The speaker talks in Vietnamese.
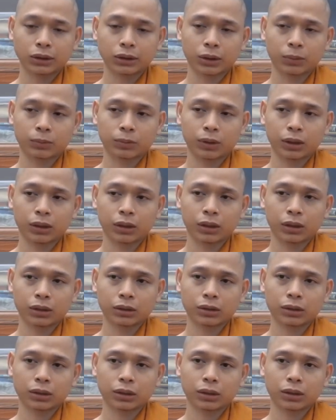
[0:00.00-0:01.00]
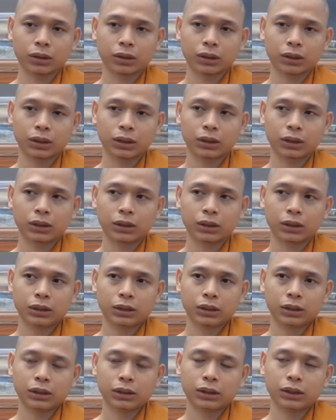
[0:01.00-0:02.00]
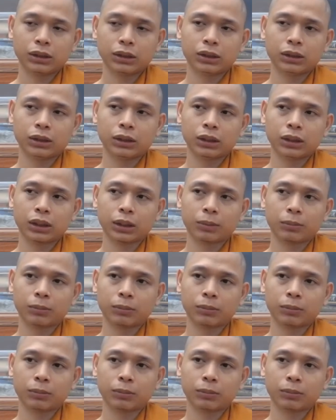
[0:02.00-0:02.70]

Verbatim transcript: trong đó có cái cái